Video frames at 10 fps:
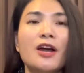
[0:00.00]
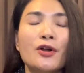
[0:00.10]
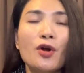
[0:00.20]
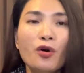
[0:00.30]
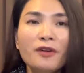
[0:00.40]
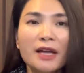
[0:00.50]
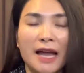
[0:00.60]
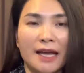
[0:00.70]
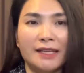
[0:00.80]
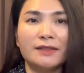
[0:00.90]
đối với
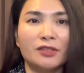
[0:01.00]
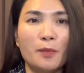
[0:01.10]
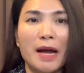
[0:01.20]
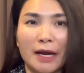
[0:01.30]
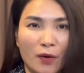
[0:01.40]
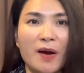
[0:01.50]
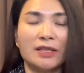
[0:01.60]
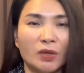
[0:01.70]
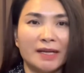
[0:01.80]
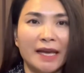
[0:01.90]
hai cái sữa rửa mặt này hoàn
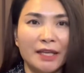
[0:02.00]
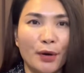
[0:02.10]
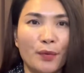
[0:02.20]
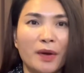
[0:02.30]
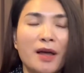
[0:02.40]
toàn khác nhau.